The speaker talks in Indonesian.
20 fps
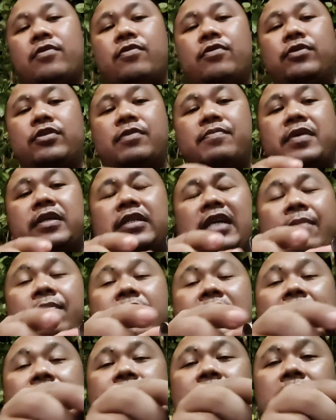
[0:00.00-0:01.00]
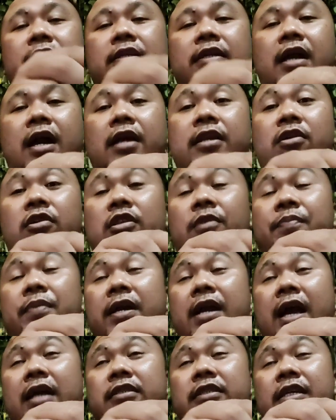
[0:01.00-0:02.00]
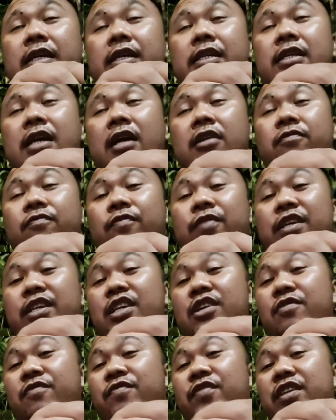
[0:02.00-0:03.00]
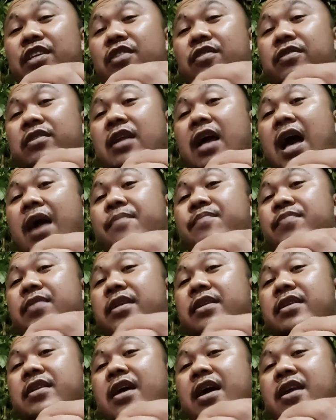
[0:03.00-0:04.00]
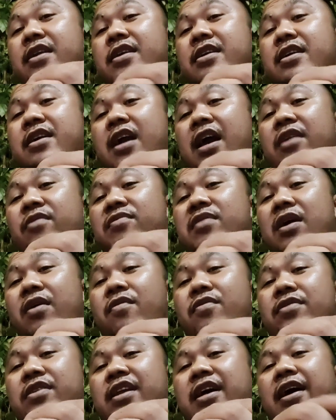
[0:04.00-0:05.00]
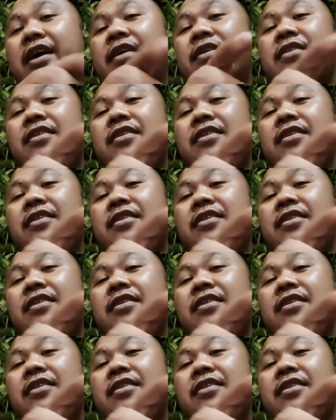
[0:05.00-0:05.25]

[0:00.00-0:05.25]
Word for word: untuk bisa mendapatkan notifikasi dan video-video terupdate dari Karuna Honda.